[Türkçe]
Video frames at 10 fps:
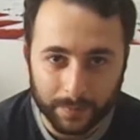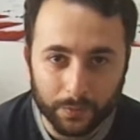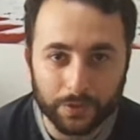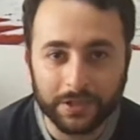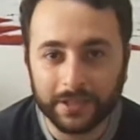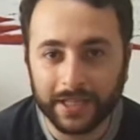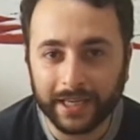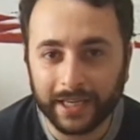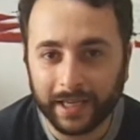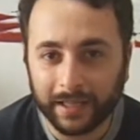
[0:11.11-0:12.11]
Bugün
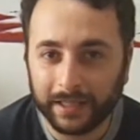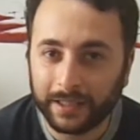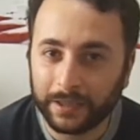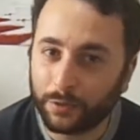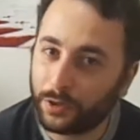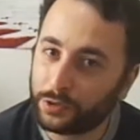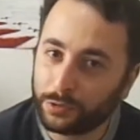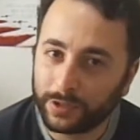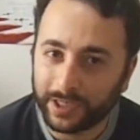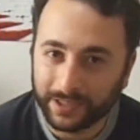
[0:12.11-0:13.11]
sizlerle e, görece
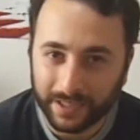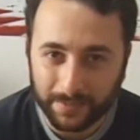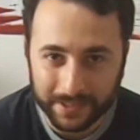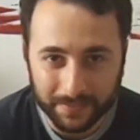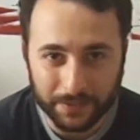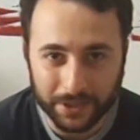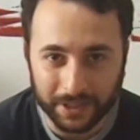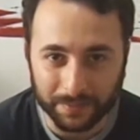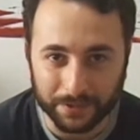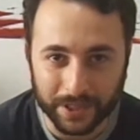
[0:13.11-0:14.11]
olarak daha basit bir şey
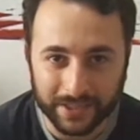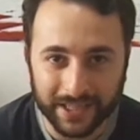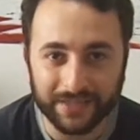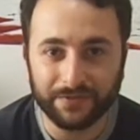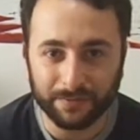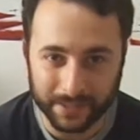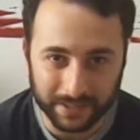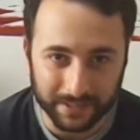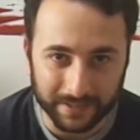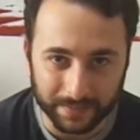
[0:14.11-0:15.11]
yapacağız. Nightwing
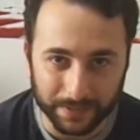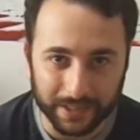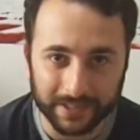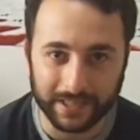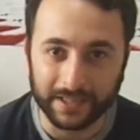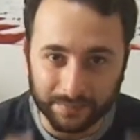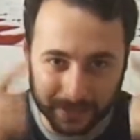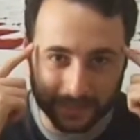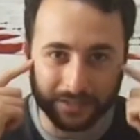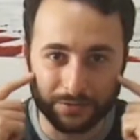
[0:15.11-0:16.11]
maskesi yapacağız. Hani
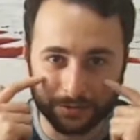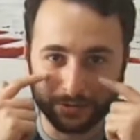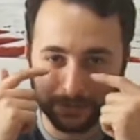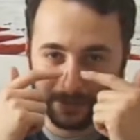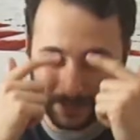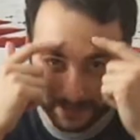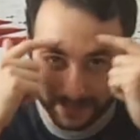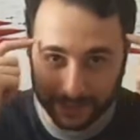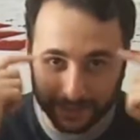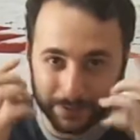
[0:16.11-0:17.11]
bildiğiniz şu
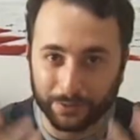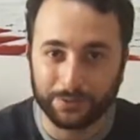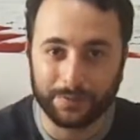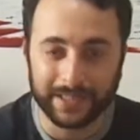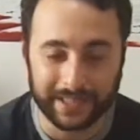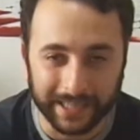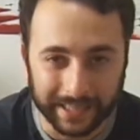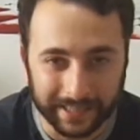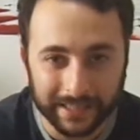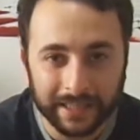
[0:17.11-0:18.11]
kısa, küçük
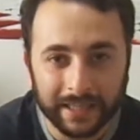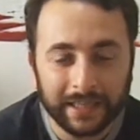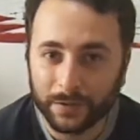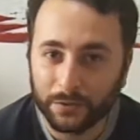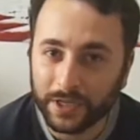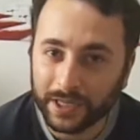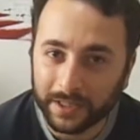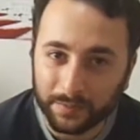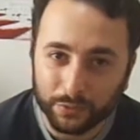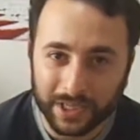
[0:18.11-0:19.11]
maskelerden.
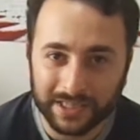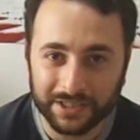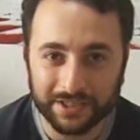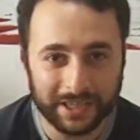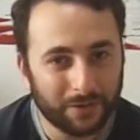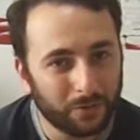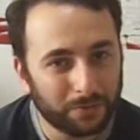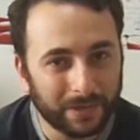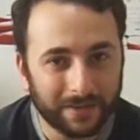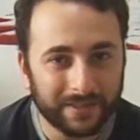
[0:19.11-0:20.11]
Özellikle bu tarz işlere,
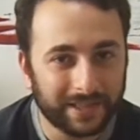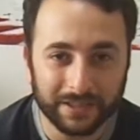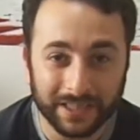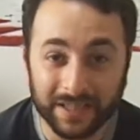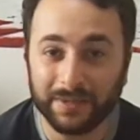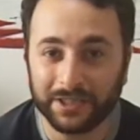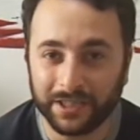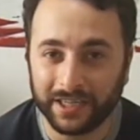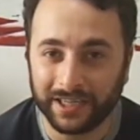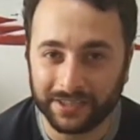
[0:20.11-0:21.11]
cosplay vesaire yeni
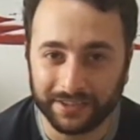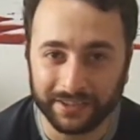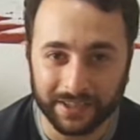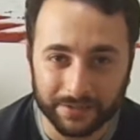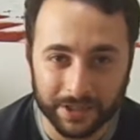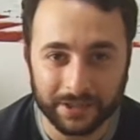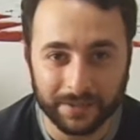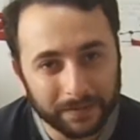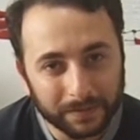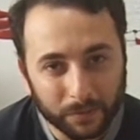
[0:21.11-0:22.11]
başlayan arkadaşlara tavsiye
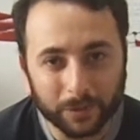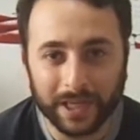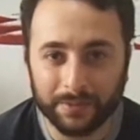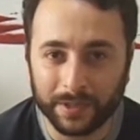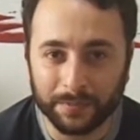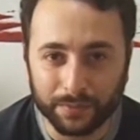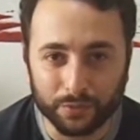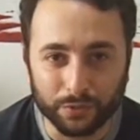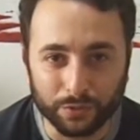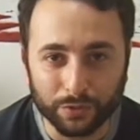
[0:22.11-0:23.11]
ederim. Kolay bir yapım
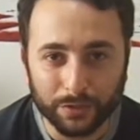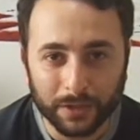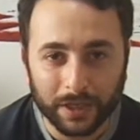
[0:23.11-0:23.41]
çünkü.